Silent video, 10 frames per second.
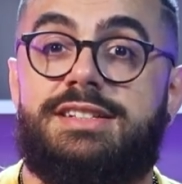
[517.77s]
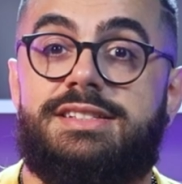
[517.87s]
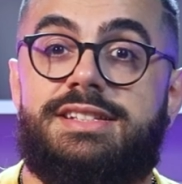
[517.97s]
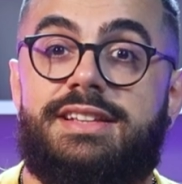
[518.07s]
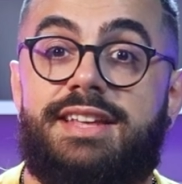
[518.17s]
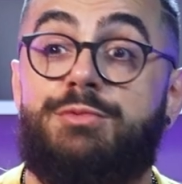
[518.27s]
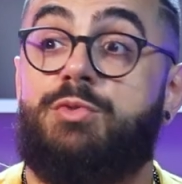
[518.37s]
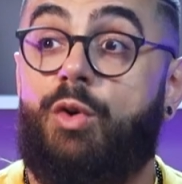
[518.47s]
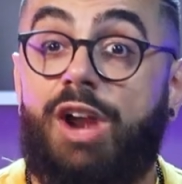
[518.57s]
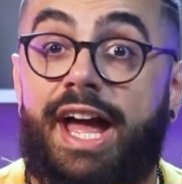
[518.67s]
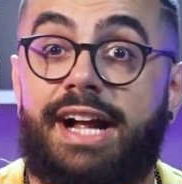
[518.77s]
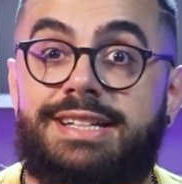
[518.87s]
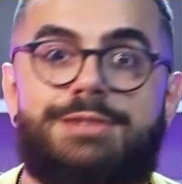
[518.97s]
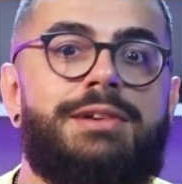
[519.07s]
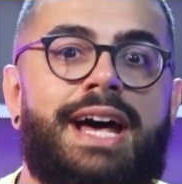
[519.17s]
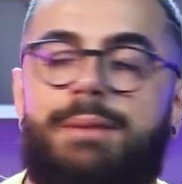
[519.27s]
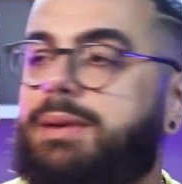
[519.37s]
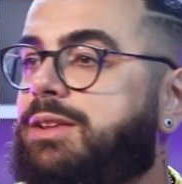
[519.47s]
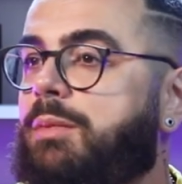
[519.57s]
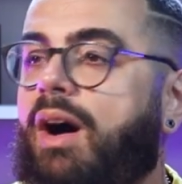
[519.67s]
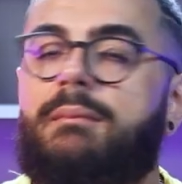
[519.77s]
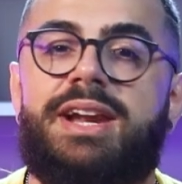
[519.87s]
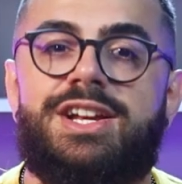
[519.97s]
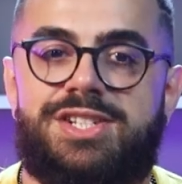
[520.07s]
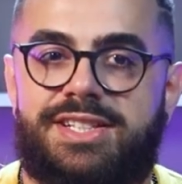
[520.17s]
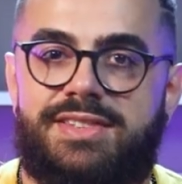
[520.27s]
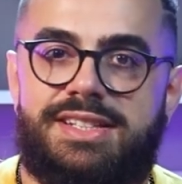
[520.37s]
Você tem um colega, você tem um cara pra ir tomar uma breja às